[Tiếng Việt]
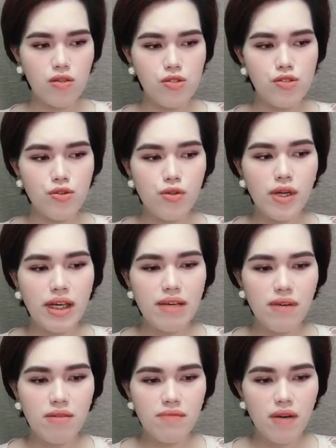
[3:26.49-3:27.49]
Rồi tôi nghe
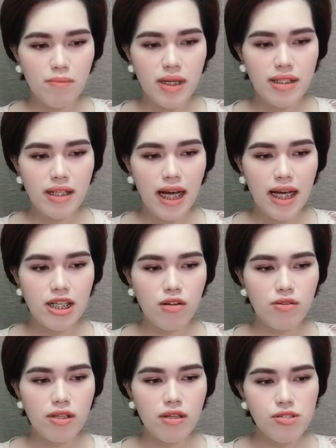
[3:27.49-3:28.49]
văng vẳng bên tai như
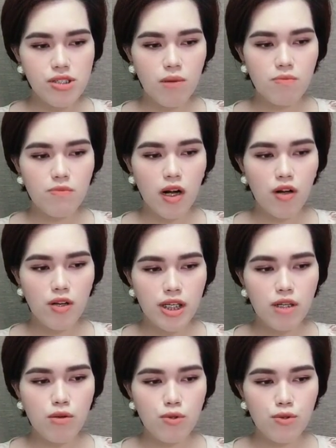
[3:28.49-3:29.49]
có tiếng chồng và con
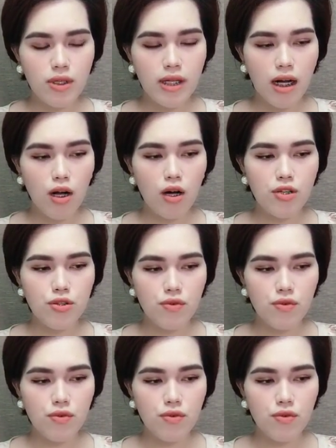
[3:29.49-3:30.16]
yêu của tôi đang gọi